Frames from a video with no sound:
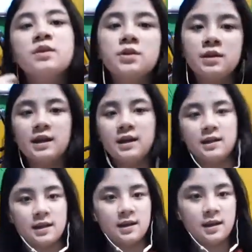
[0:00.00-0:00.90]
So, try
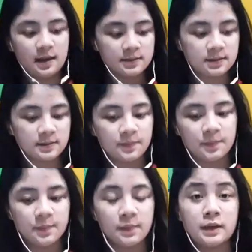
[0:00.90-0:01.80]
natin, guys.
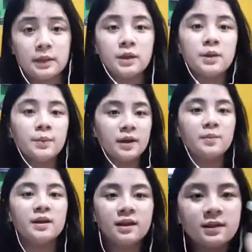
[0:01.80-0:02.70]
Paano, paano
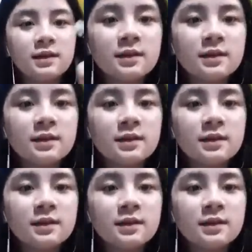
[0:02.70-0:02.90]
ba natin